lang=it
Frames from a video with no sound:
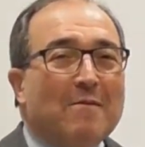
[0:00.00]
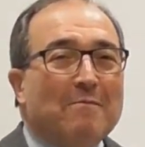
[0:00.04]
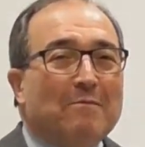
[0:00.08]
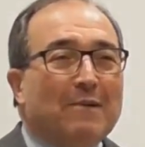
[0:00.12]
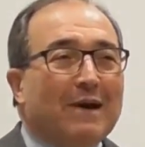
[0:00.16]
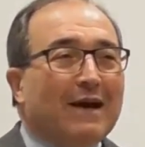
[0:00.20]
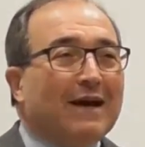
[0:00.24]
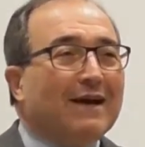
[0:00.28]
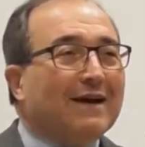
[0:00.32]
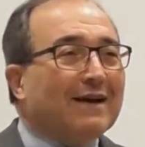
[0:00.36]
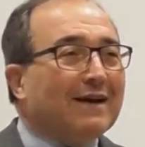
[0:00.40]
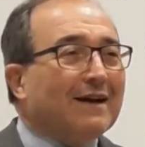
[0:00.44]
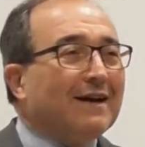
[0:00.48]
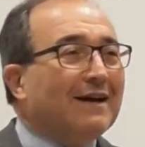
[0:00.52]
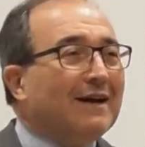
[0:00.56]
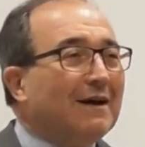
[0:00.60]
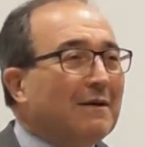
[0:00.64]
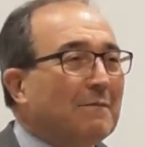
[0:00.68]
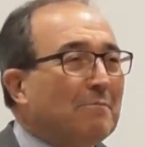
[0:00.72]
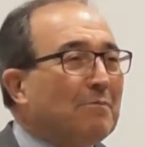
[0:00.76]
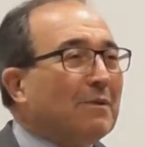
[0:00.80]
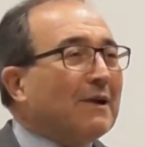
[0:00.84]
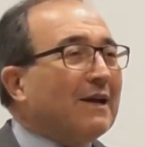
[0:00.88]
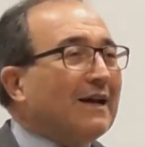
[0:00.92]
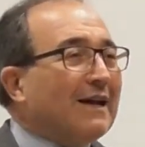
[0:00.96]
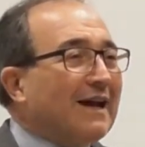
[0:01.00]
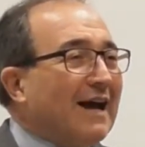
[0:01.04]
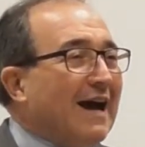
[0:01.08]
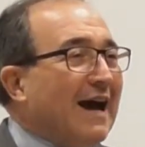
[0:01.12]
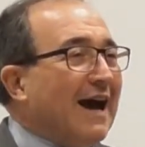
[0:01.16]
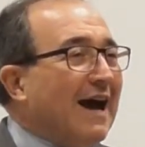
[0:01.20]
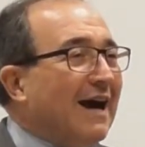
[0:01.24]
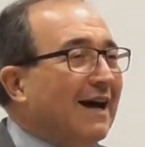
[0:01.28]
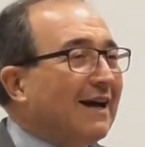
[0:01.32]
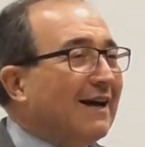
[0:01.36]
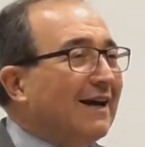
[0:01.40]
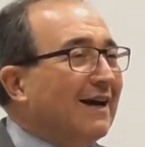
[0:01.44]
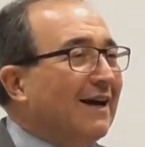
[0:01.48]
per
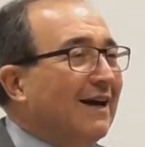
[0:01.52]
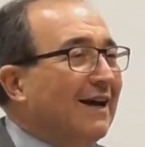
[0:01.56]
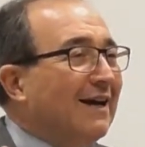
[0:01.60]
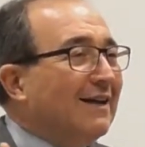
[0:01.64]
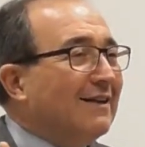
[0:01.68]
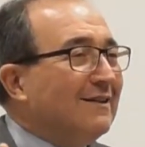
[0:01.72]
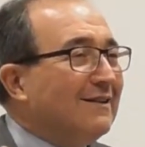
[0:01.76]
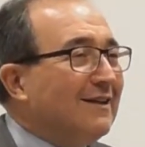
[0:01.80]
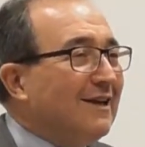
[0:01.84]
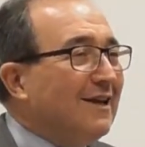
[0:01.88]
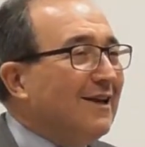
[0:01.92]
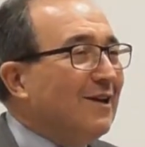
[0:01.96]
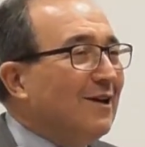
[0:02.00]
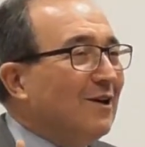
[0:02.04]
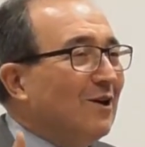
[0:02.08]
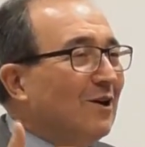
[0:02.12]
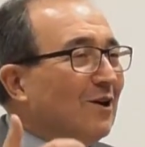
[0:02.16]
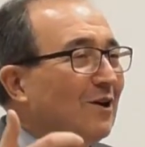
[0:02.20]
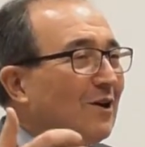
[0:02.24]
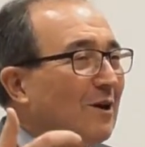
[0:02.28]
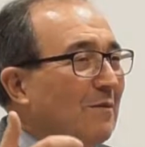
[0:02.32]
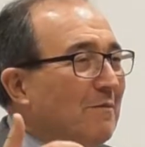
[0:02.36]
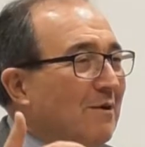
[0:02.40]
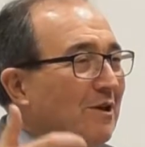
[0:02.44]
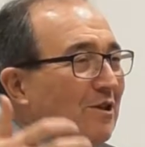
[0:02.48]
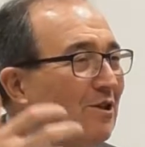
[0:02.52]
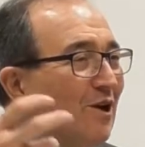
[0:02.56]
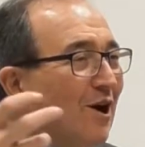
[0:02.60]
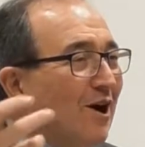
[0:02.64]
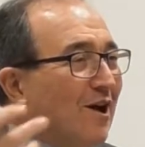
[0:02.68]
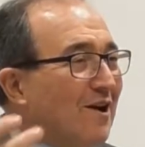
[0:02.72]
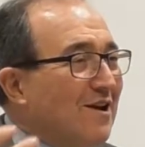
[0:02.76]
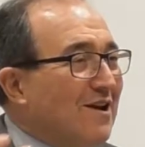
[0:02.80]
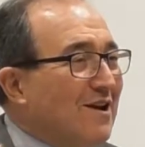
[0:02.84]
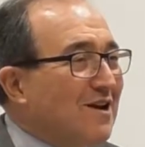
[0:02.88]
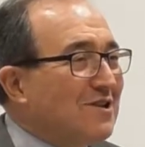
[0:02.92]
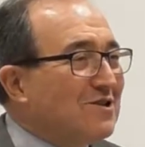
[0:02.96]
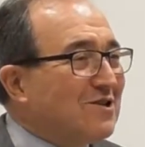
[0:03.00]
pregare Dio, la
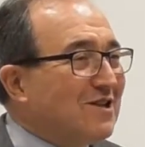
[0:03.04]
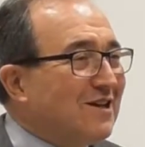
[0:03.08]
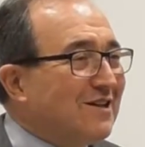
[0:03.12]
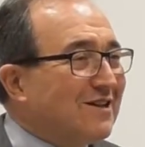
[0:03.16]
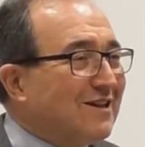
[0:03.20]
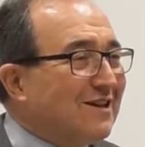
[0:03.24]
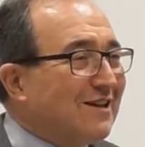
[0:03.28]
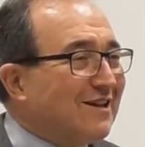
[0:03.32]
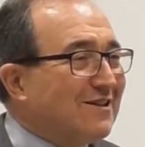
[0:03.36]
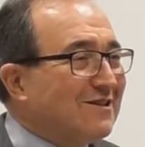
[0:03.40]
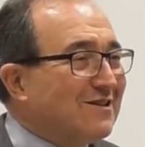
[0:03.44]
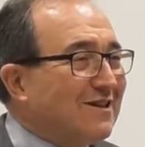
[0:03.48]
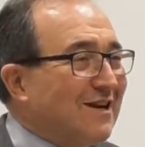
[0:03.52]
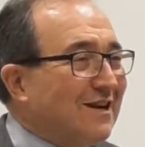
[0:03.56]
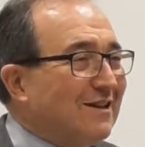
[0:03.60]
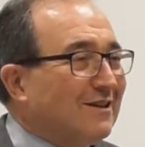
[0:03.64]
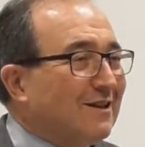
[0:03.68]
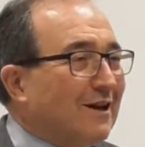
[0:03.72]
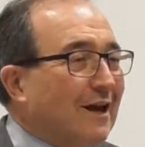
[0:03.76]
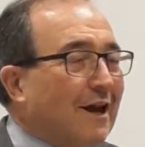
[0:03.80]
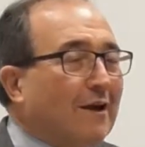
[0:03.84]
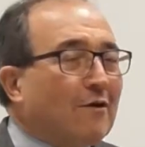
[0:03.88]
Madonna, eccetera, eccetera.